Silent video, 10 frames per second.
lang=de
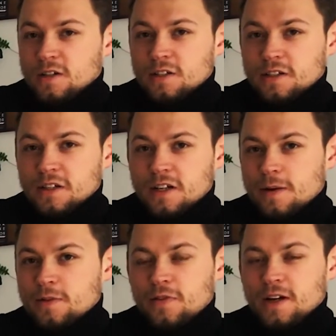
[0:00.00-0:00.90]
Dann
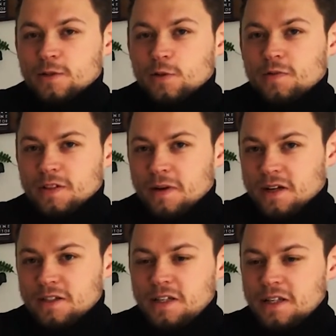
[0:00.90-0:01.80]
kam die Frage zurück, was
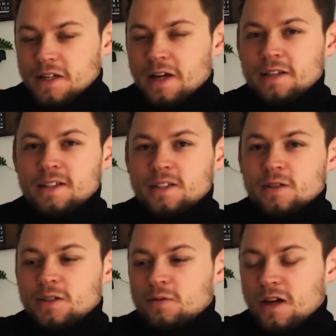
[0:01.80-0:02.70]
machen Sie denn eigentlich?
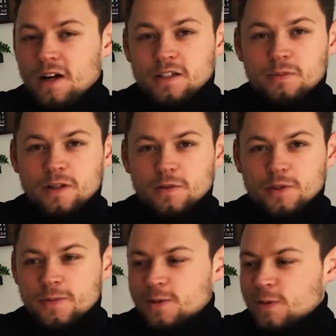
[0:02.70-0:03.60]
Und ich so, ja, ich bin auf
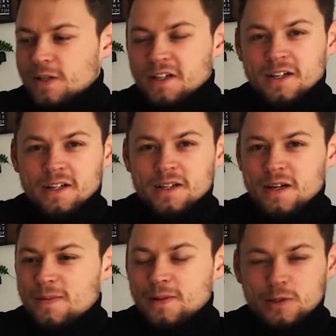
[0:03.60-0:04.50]
Jobsuche,
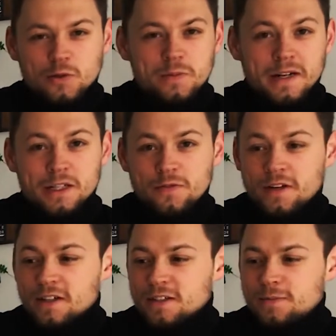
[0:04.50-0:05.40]
habe mein Studium
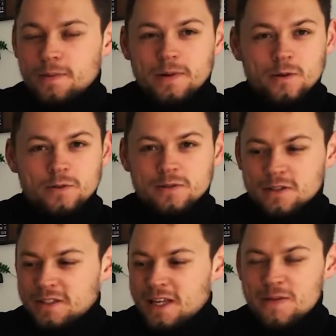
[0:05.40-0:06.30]
angefangen, ich bin Bildungs- und
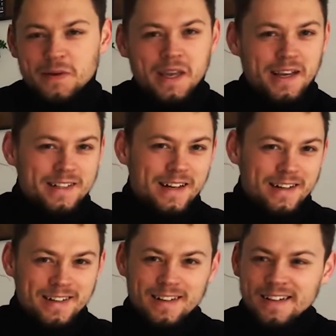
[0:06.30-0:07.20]
Systemgegner.